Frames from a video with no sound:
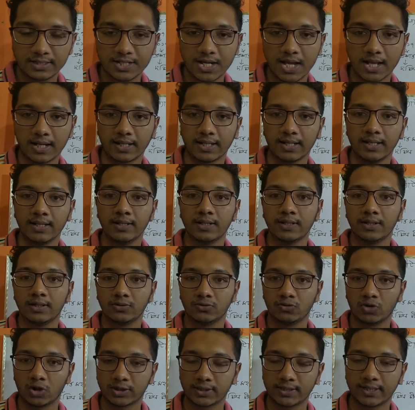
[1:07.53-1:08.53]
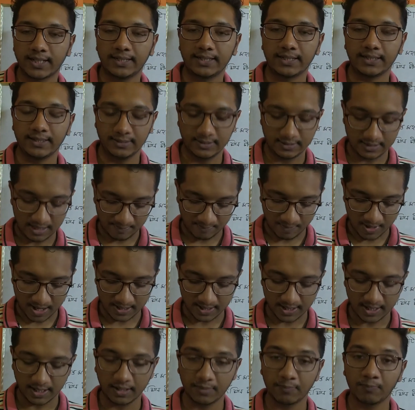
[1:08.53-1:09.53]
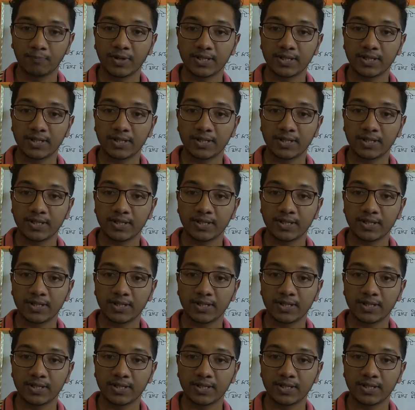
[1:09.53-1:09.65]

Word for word: সালে তৎকালীন জাপানের